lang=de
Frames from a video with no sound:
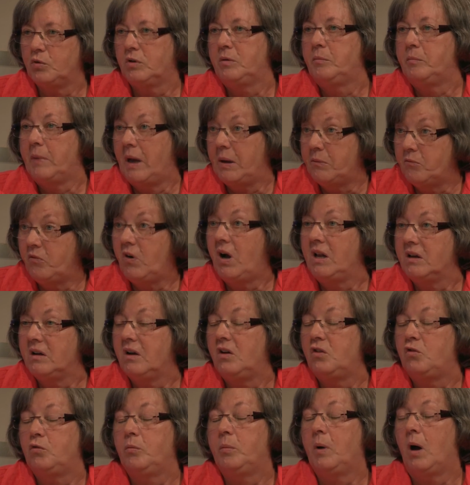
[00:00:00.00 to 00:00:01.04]
und in meinem
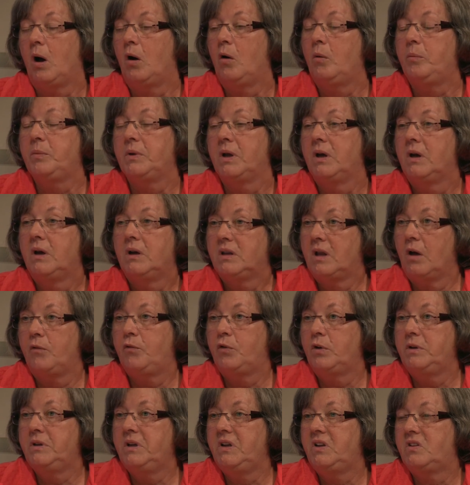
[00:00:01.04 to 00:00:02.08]
Wahlkreis überhaupt
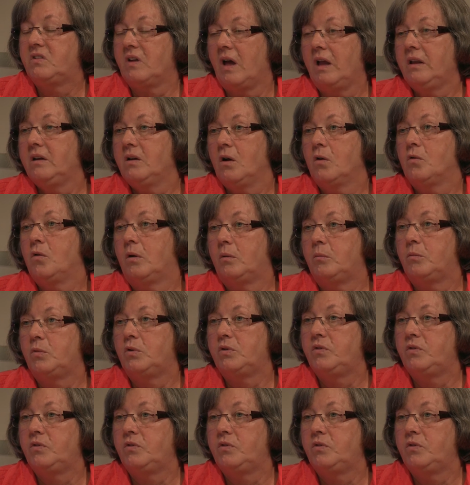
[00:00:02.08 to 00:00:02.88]
davon nichts angekommen.